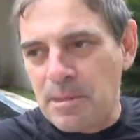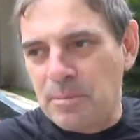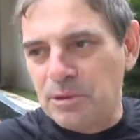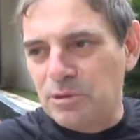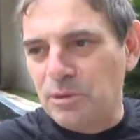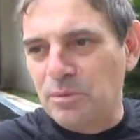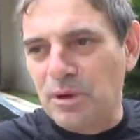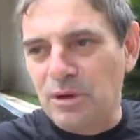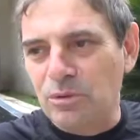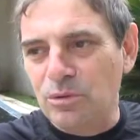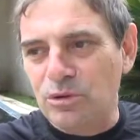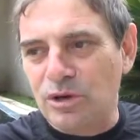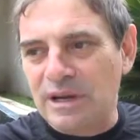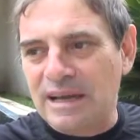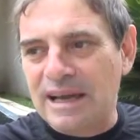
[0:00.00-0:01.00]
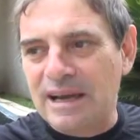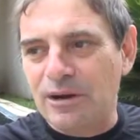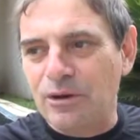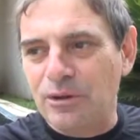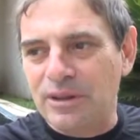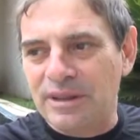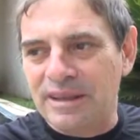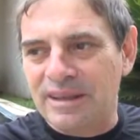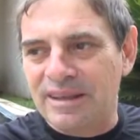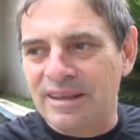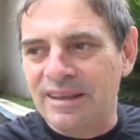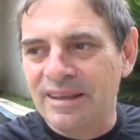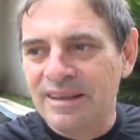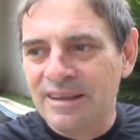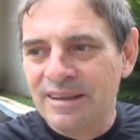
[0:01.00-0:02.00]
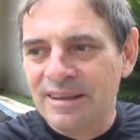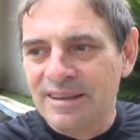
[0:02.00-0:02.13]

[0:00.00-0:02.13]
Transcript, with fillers: Después tuvimos algunos recargos de,